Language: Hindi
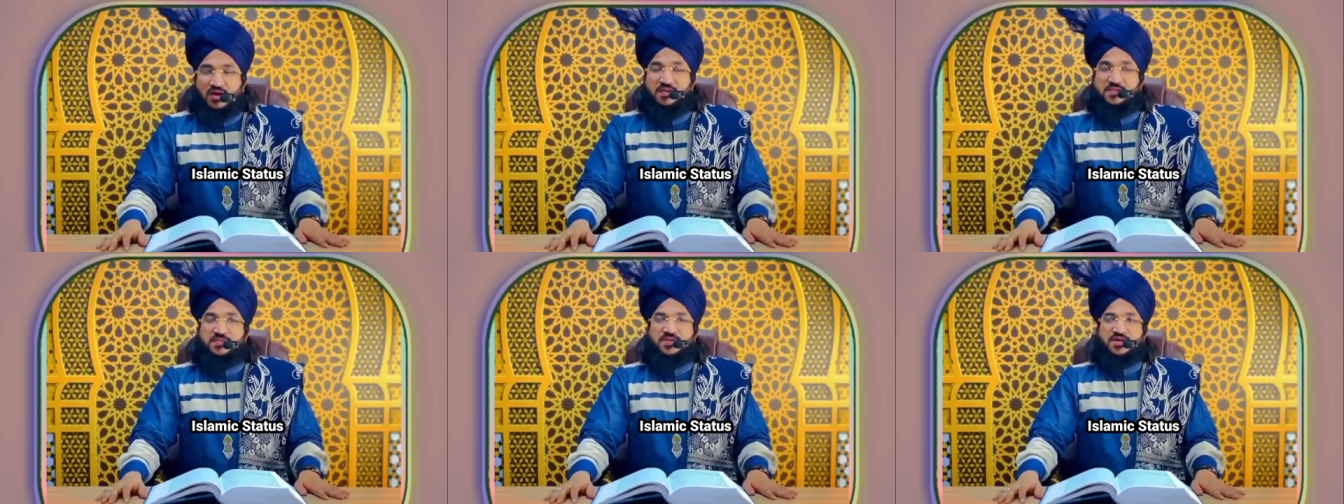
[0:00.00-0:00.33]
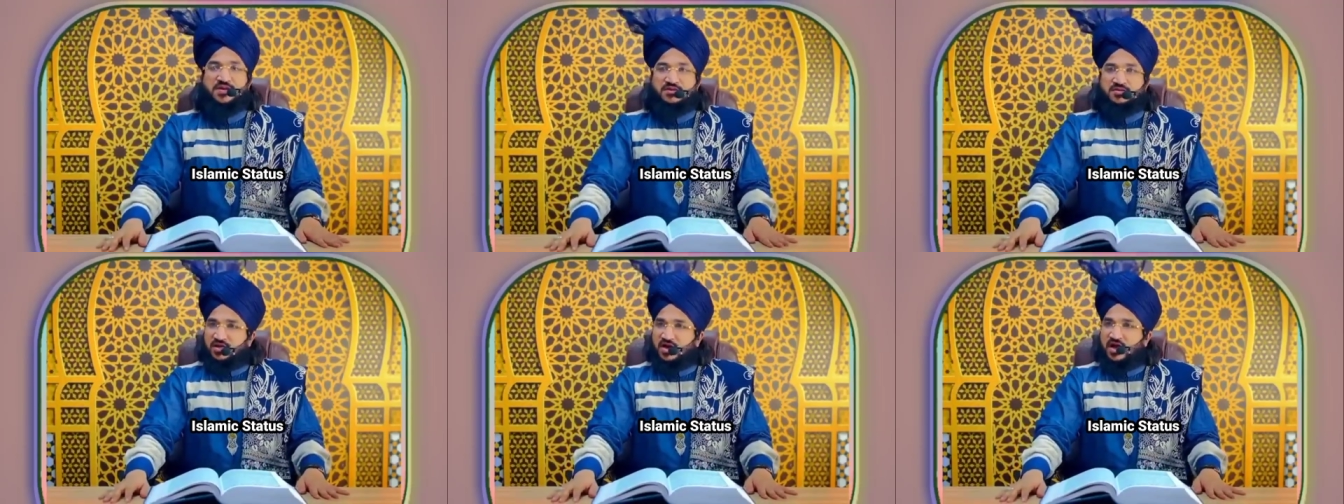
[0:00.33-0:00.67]

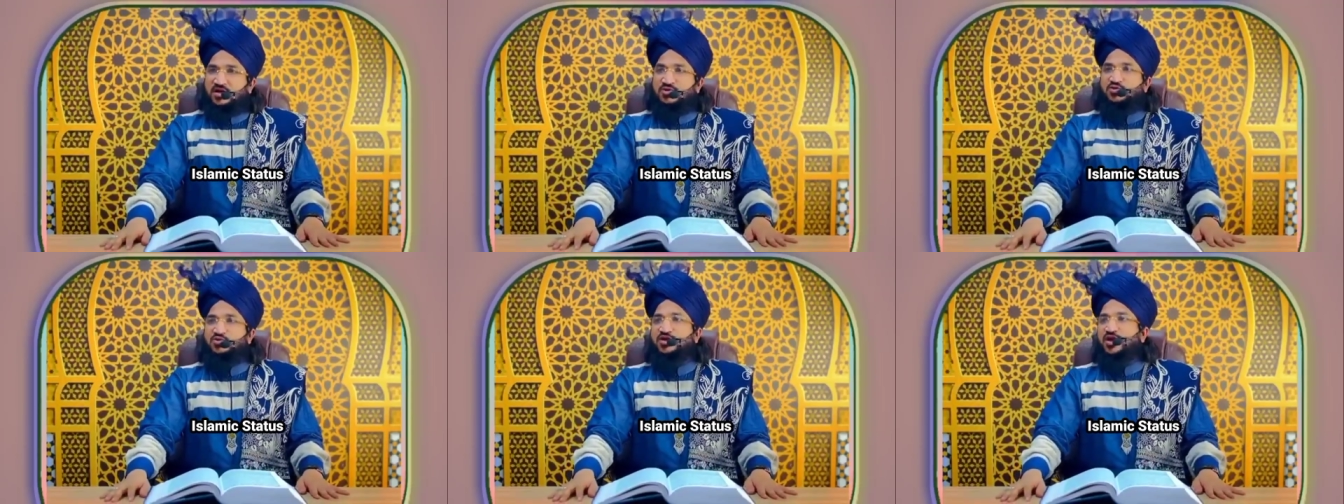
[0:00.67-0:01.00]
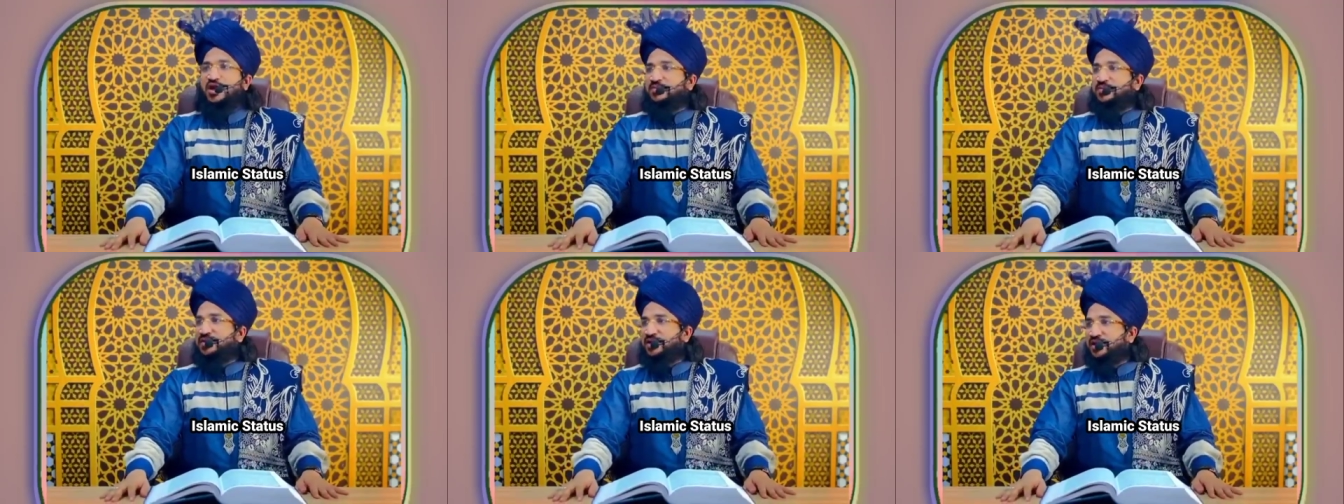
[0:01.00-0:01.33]
कब यहाँ
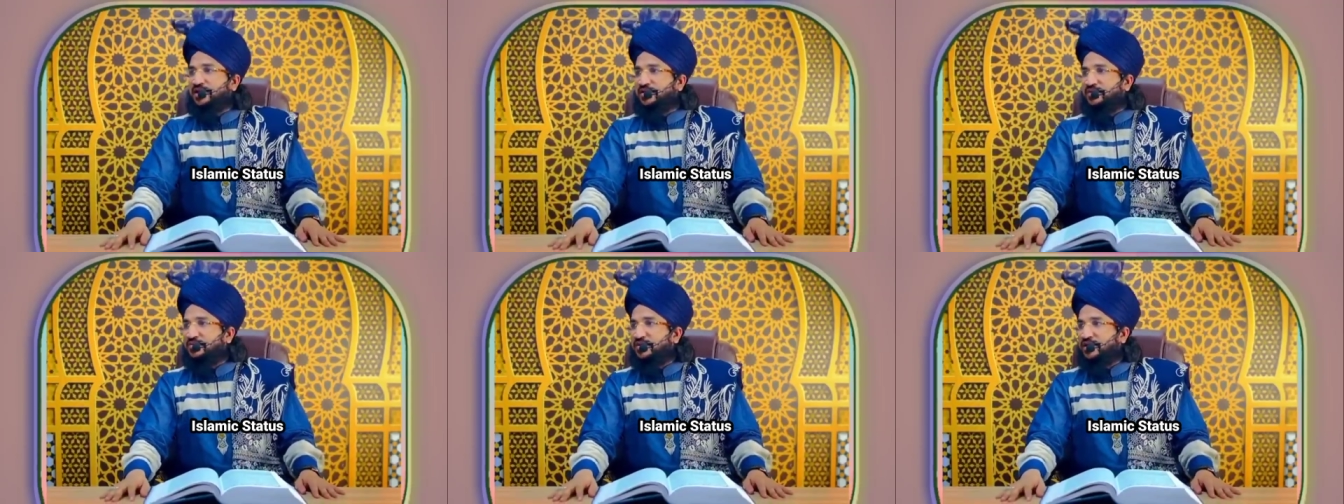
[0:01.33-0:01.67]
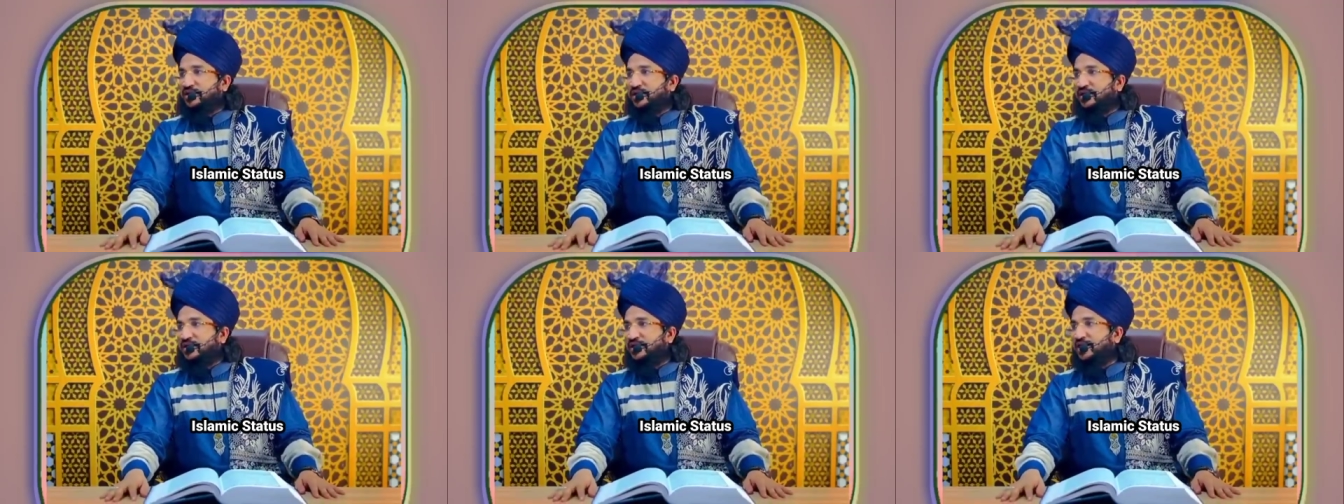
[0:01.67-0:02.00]
दुनिया में नहीं
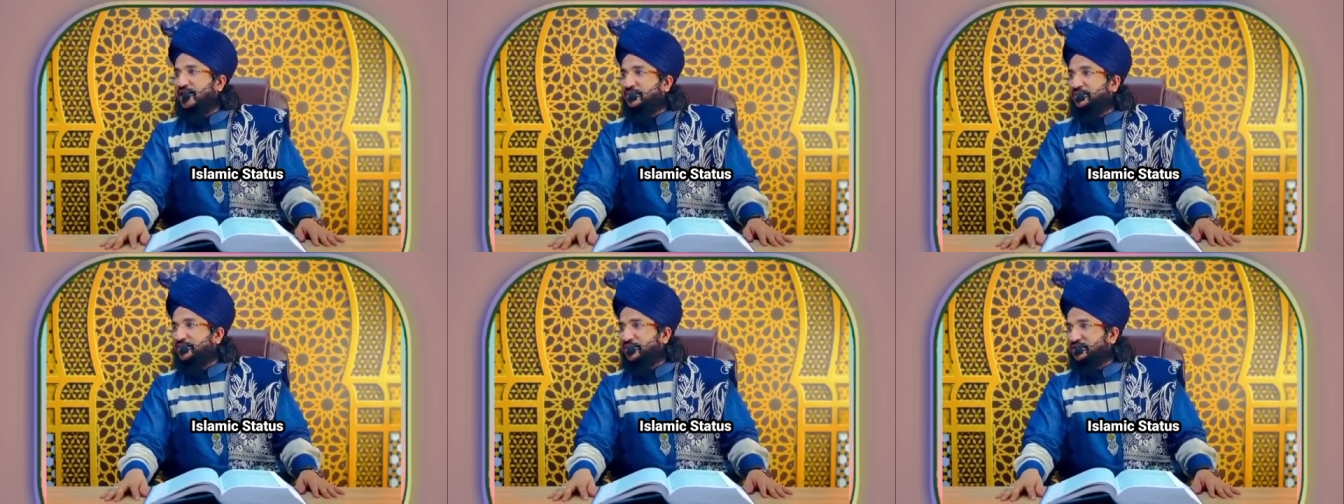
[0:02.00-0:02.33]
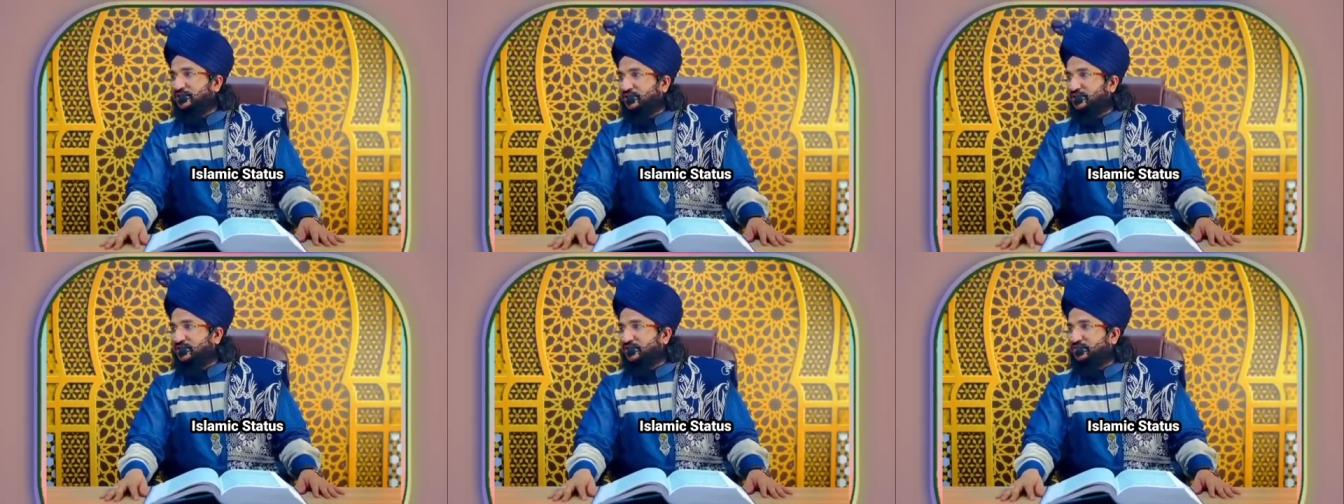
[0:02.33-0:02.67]
बल्कि
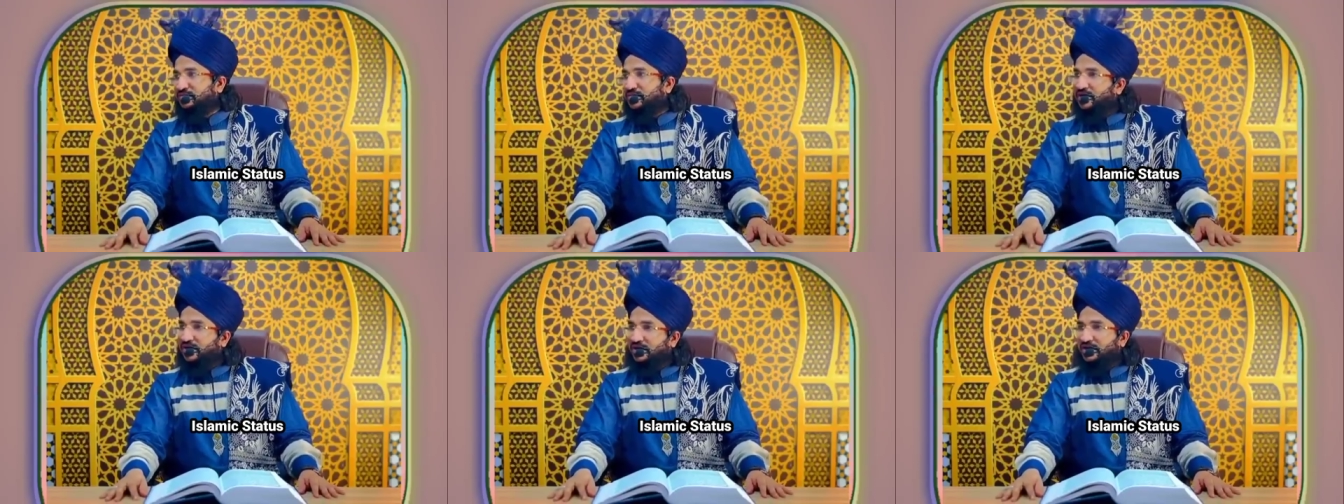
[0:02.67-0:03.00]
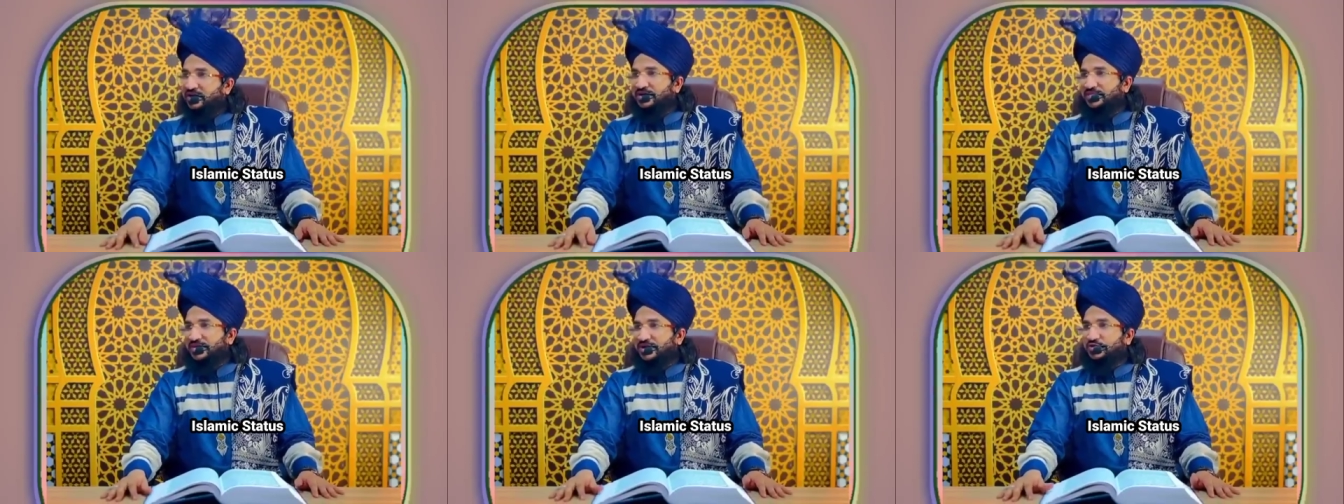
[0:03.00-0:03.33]
क़यामत के दिन
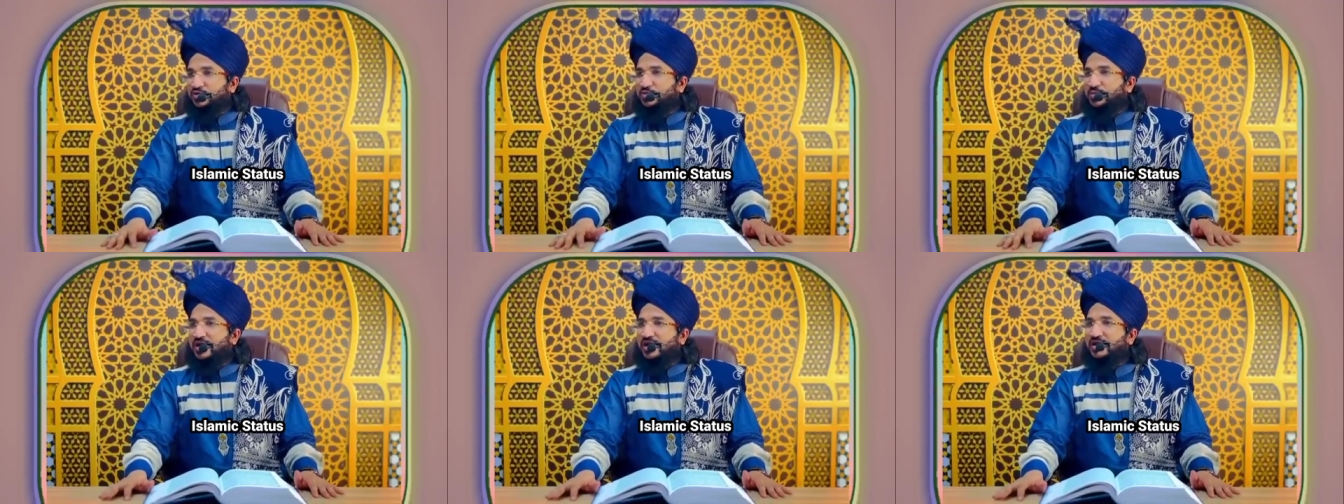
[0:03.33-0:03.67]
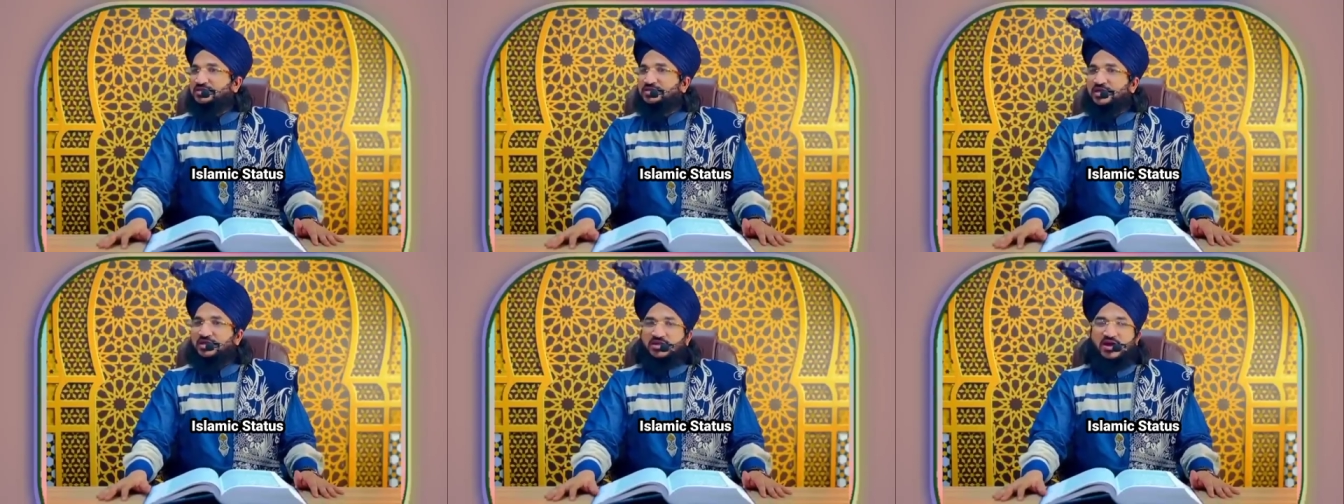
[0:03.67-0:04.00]
मरने के बाद
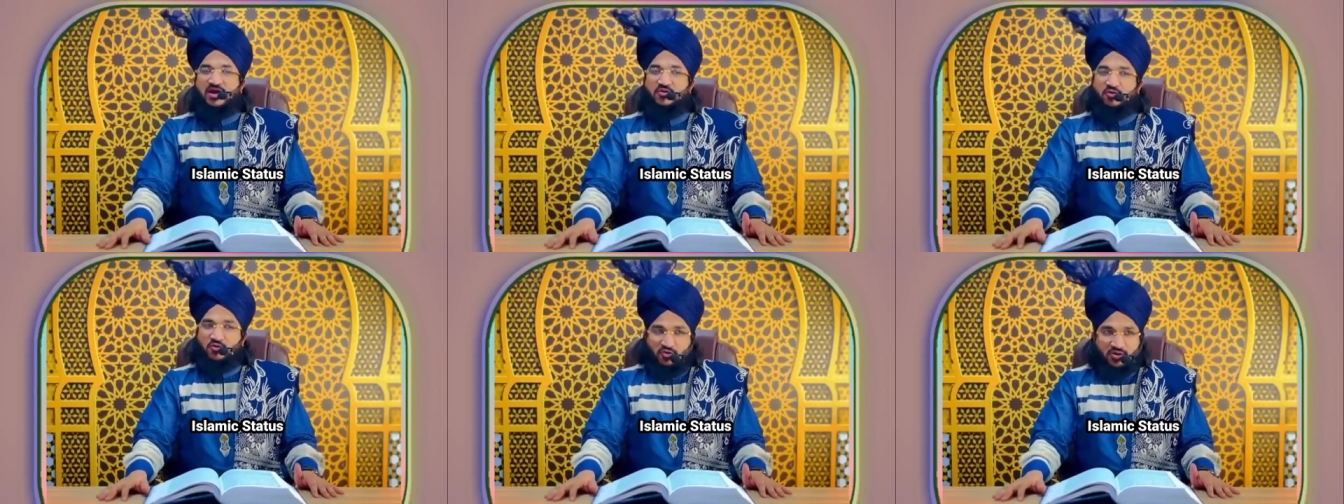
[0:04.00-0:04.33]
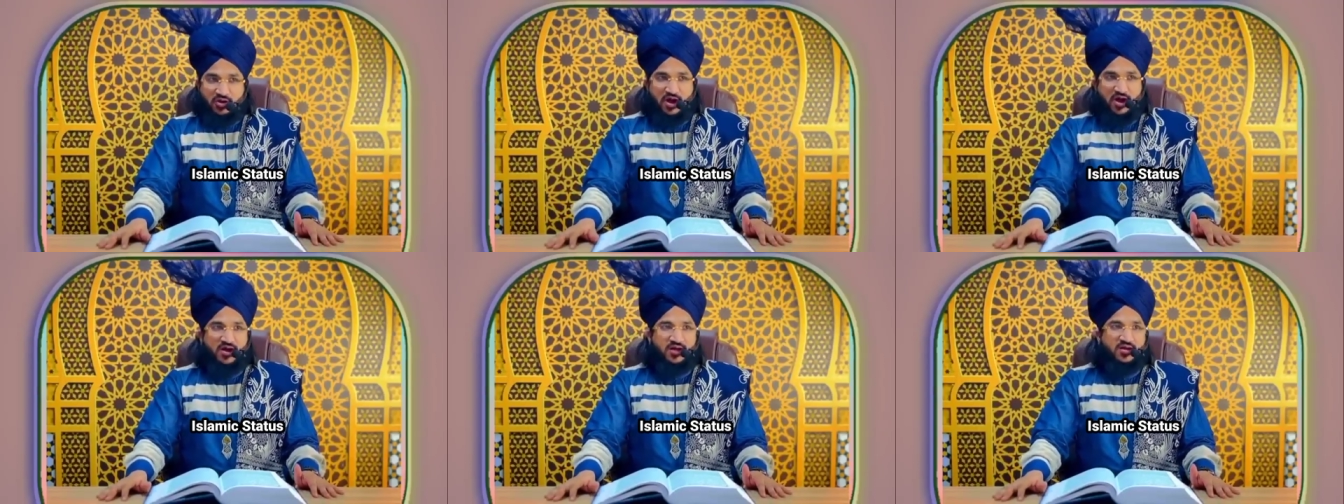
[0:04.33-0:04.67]
दोबारा ज़िंदा
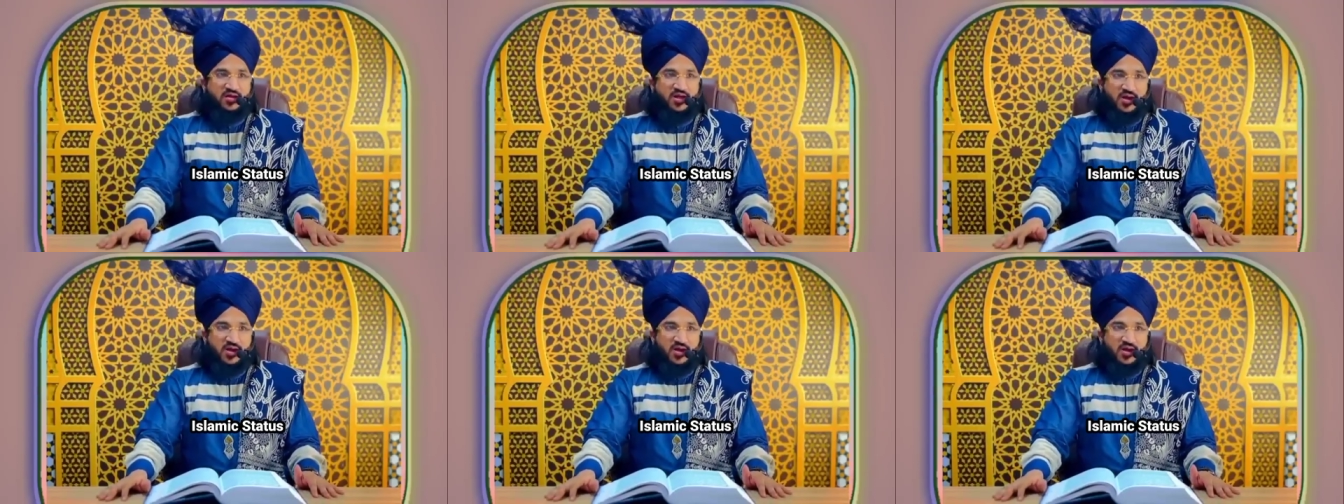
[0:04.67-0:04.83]
होगा